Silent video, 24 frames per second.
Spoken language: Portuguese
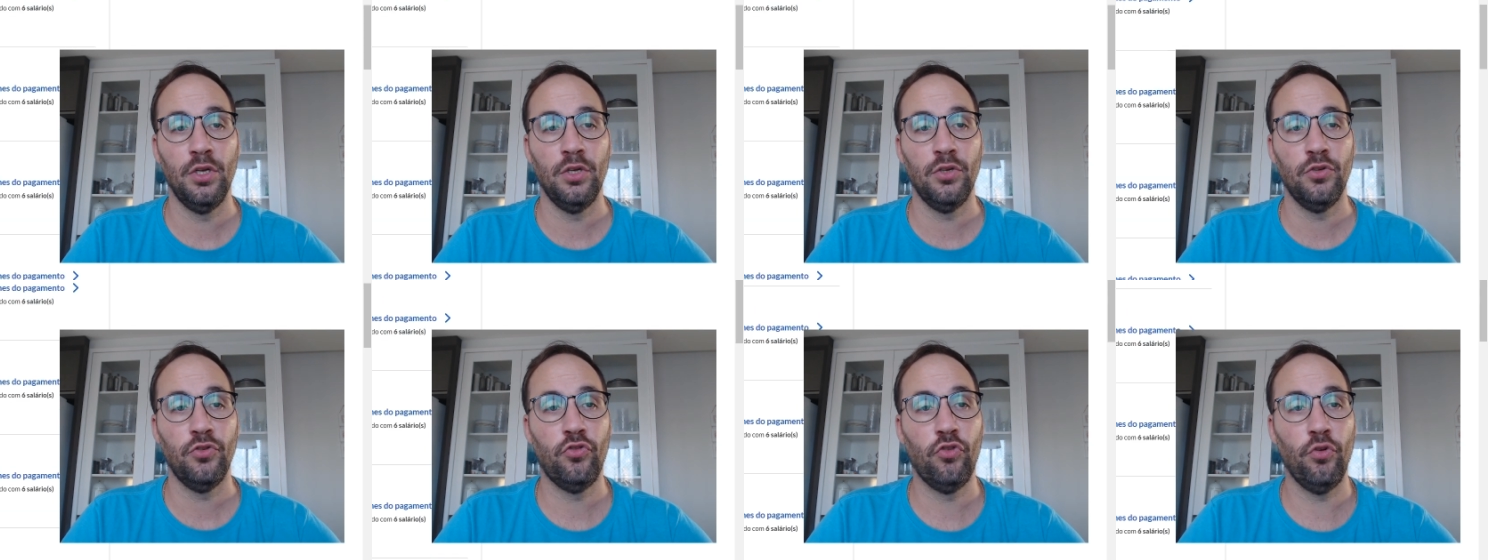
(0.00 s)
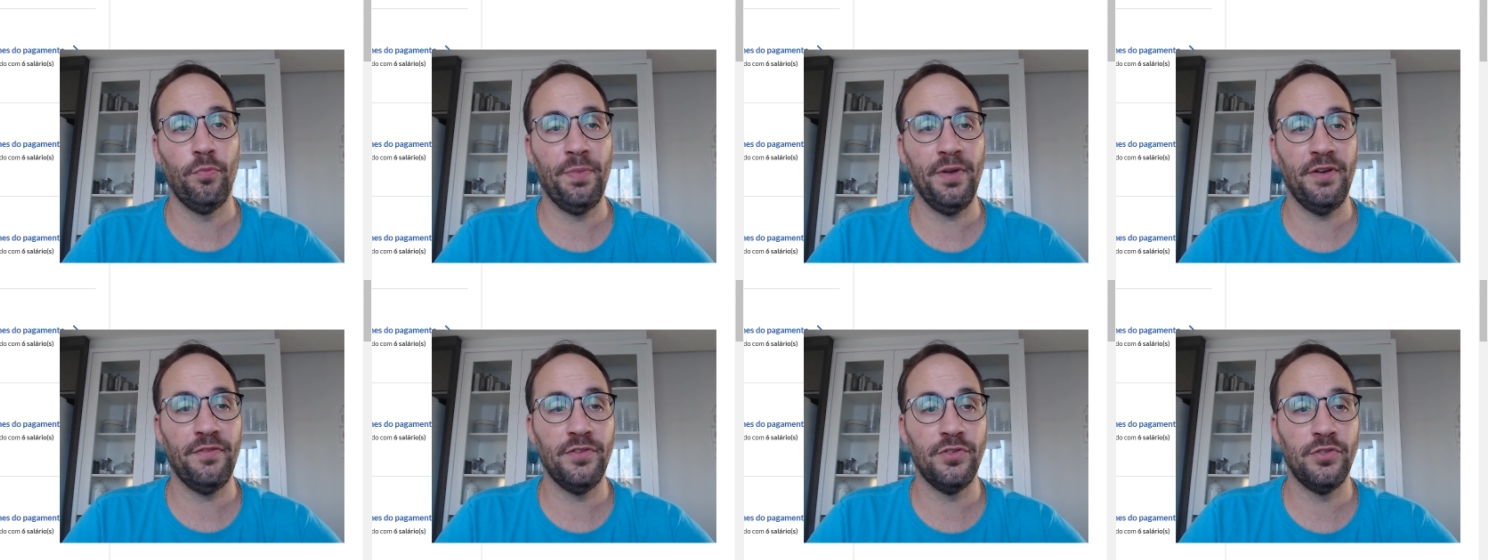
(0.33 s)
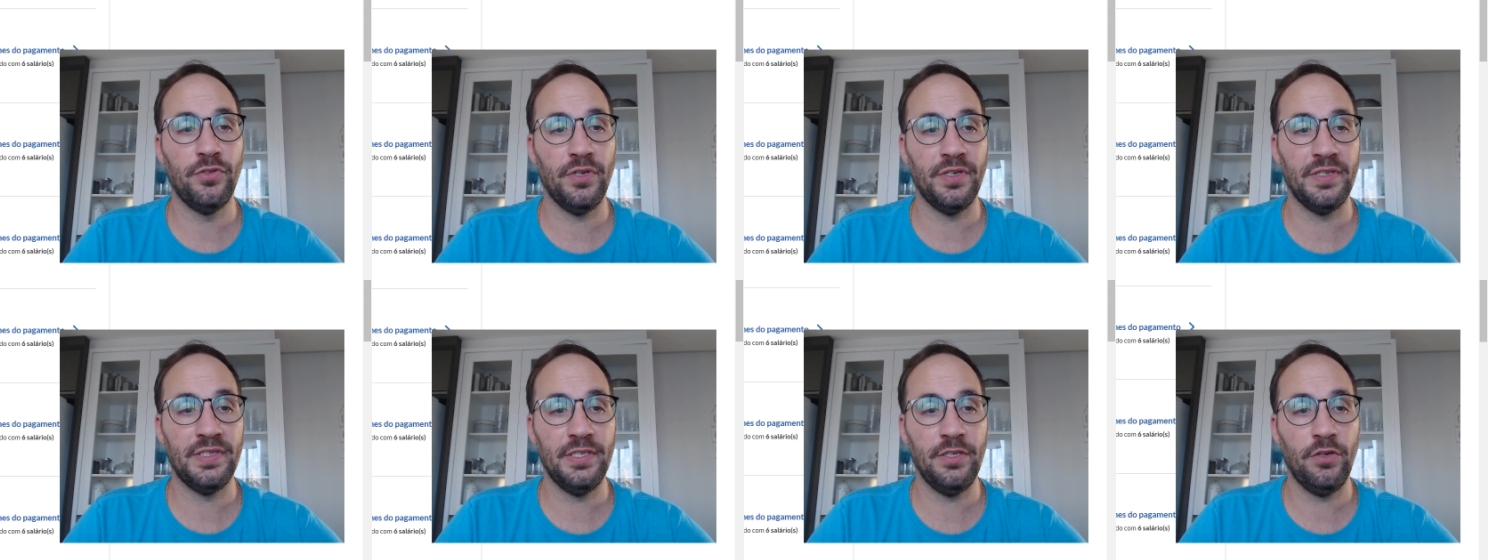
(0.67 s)

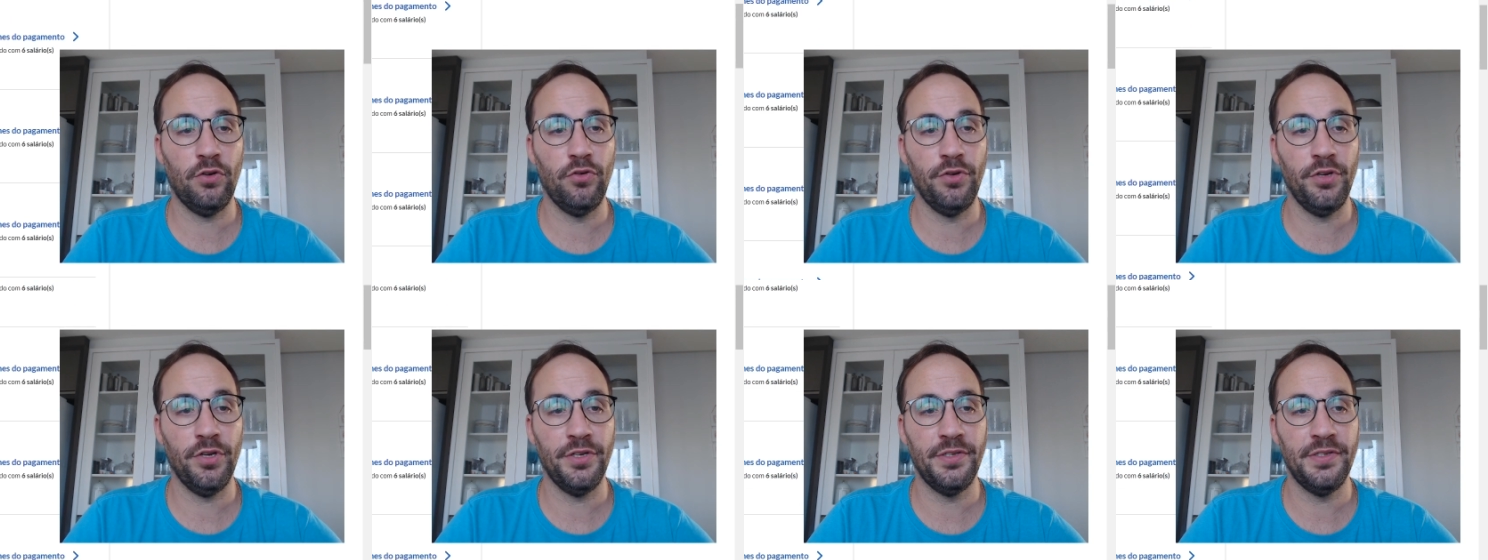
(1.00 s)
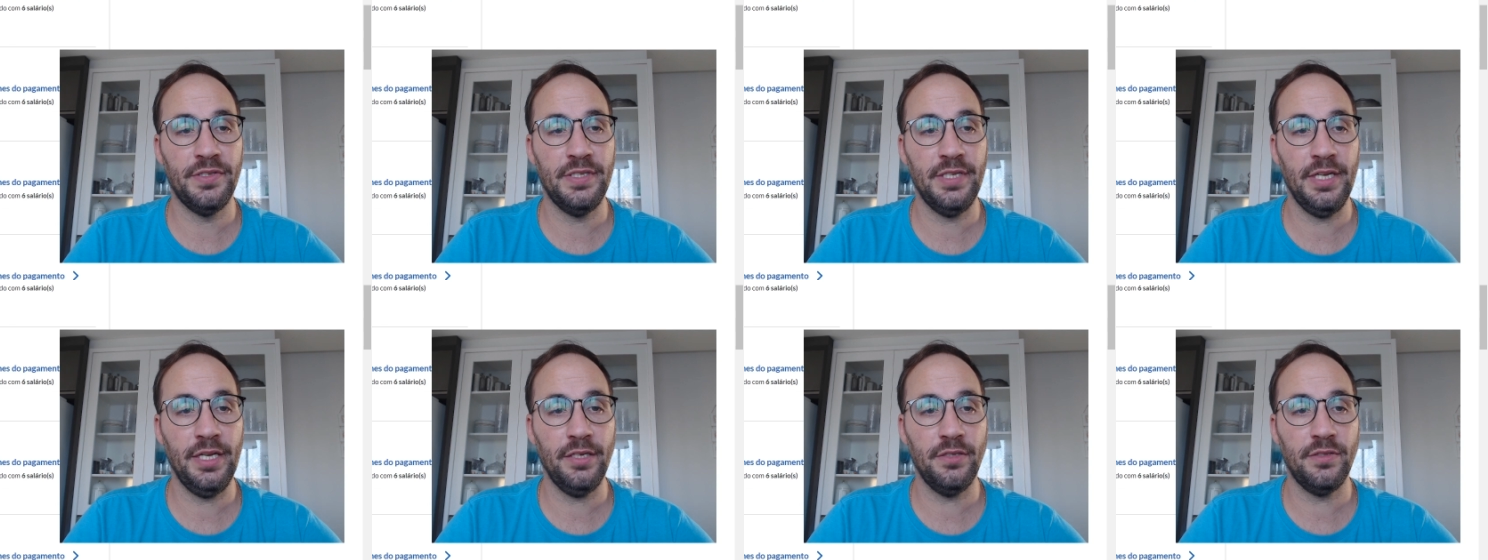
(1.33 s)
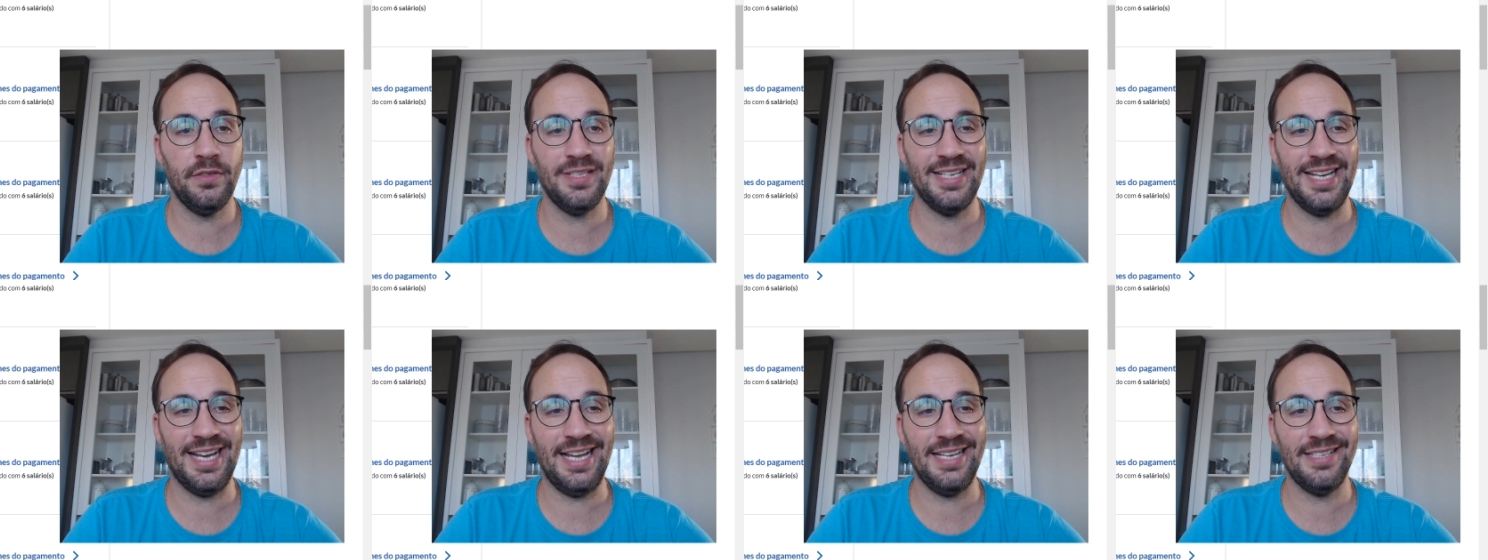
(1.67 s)
supervisor
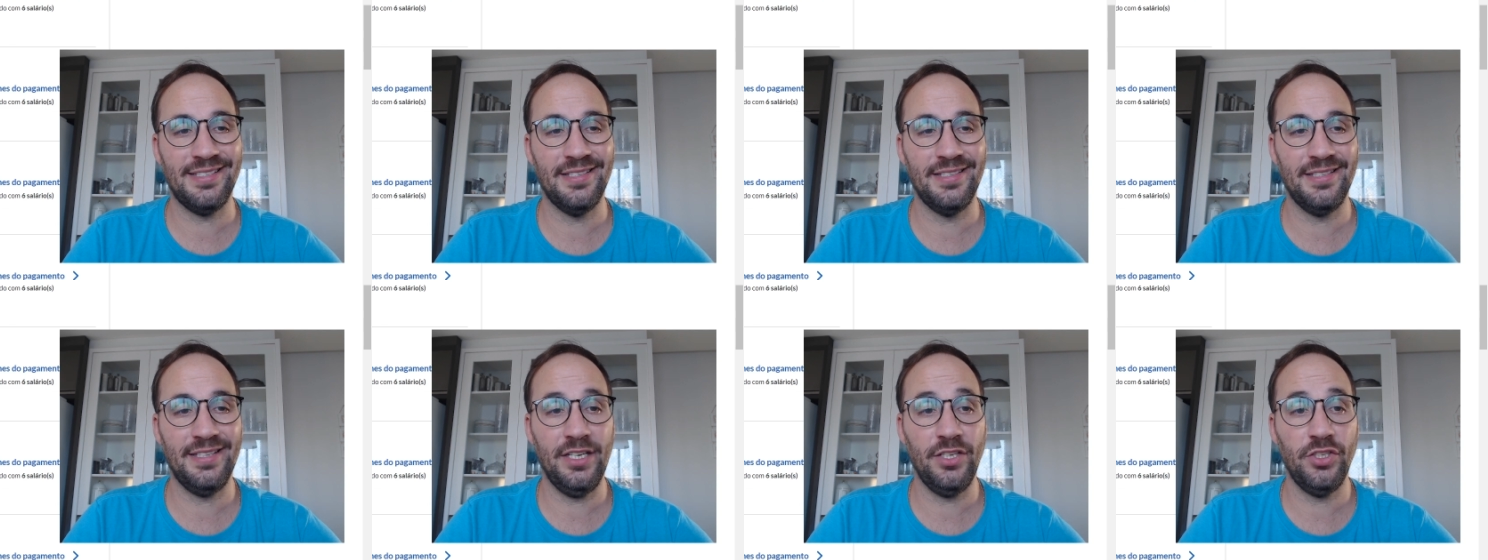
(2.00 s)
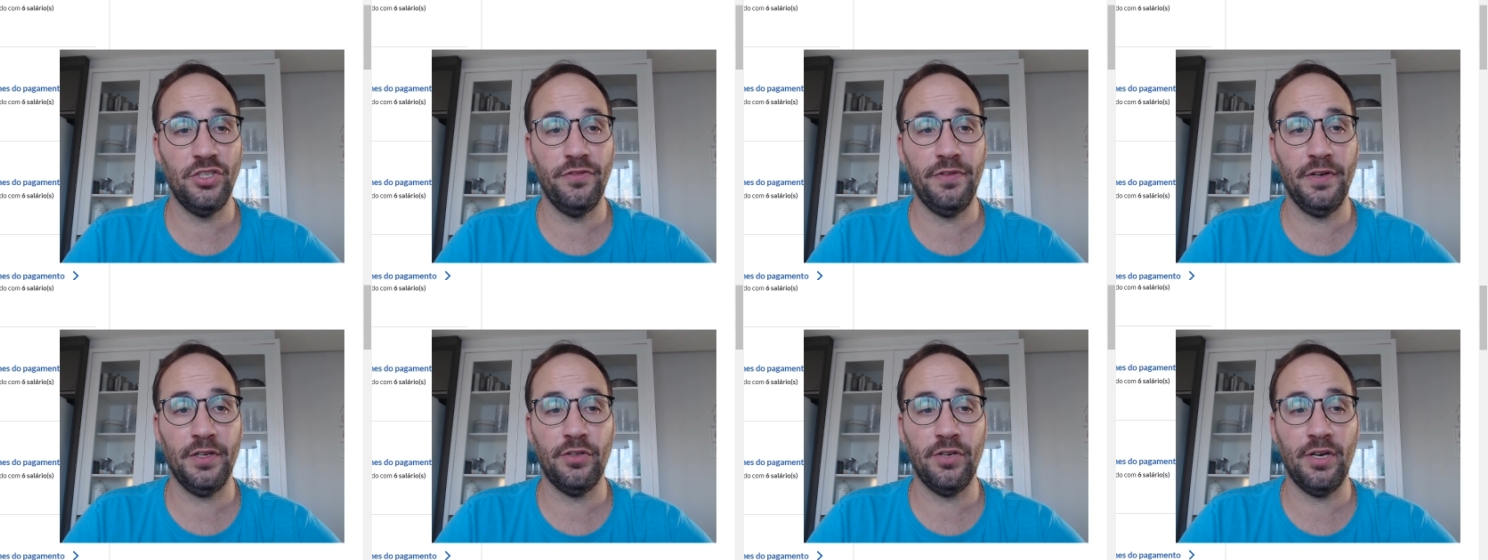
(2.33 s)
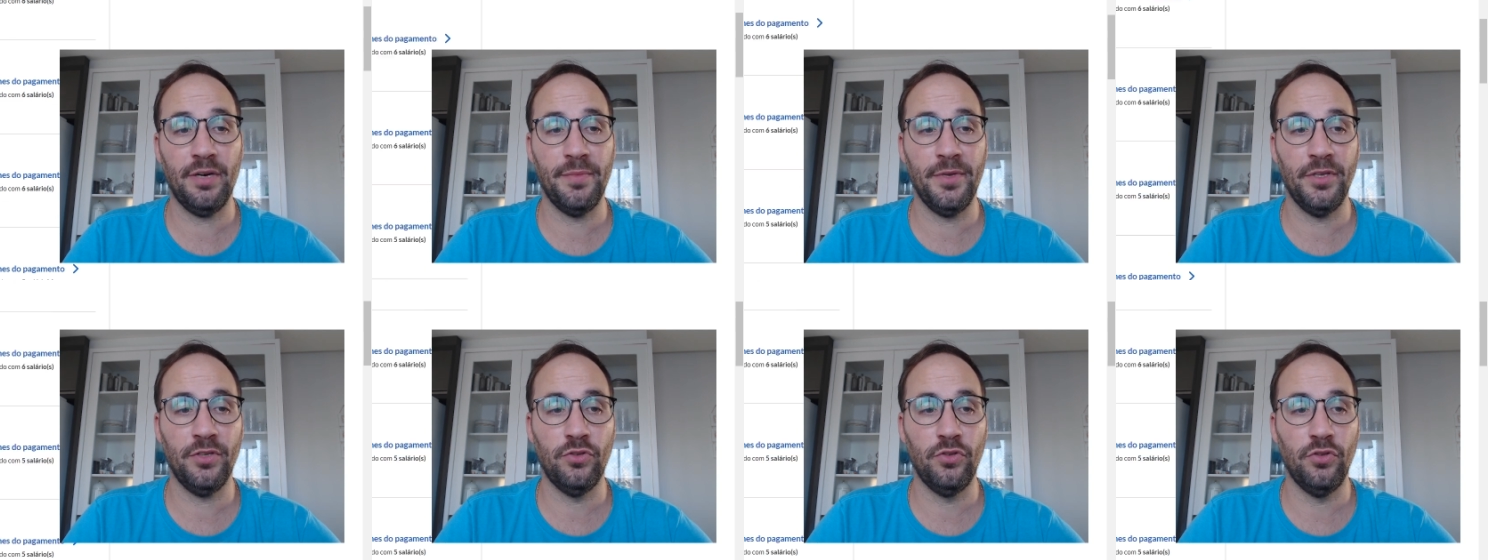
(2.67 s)
5800, assistente de
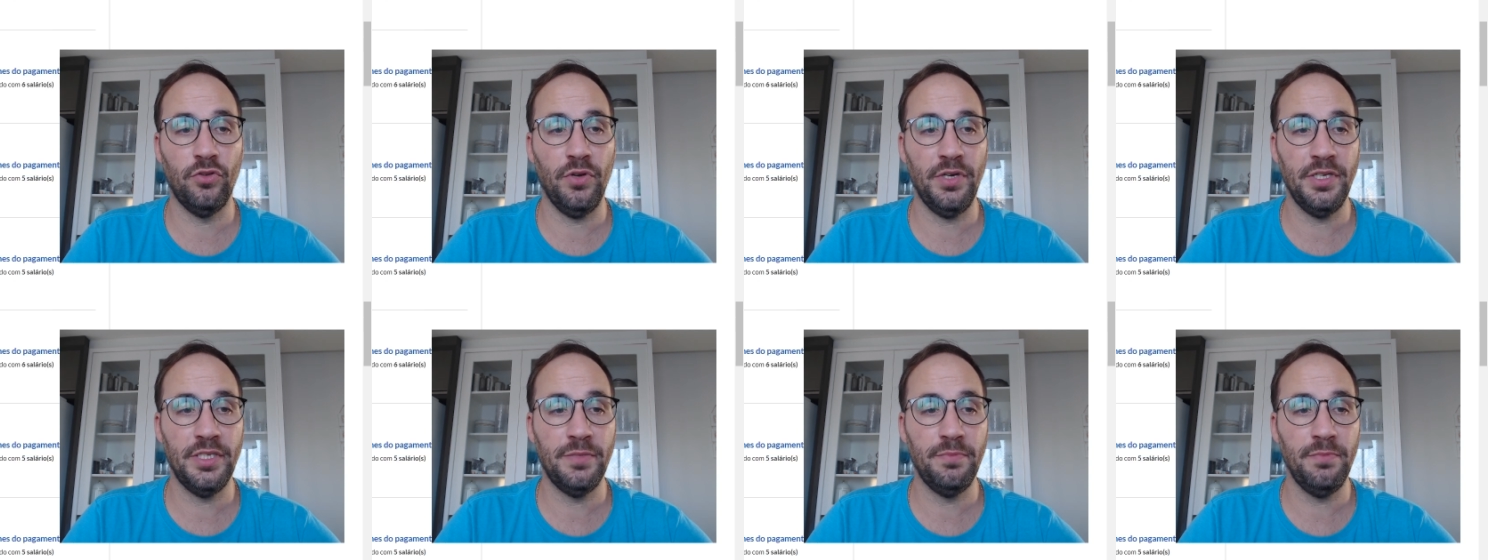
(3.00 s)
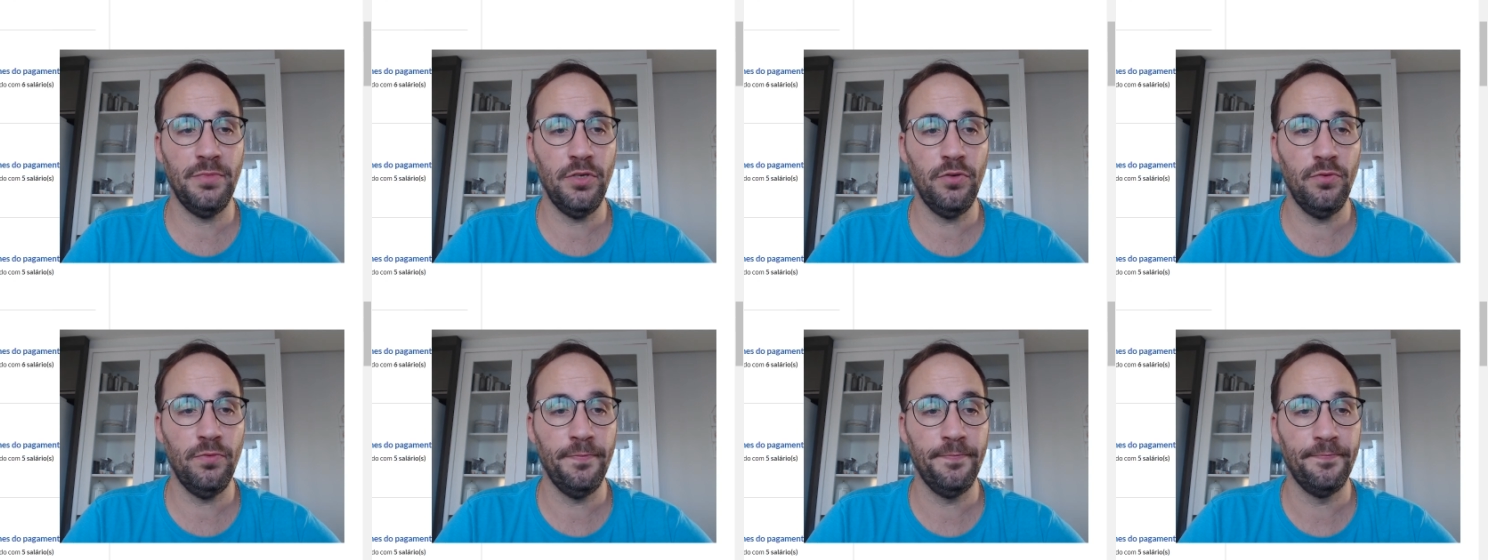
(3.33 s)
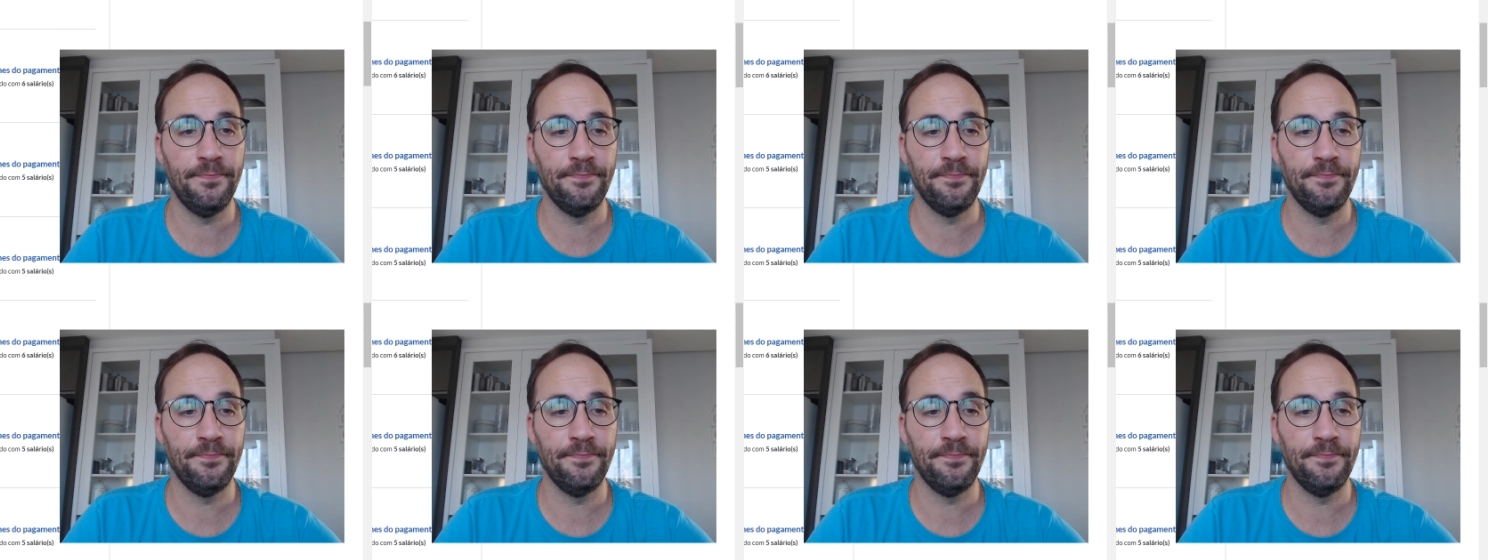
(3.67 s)
faturamento 2000.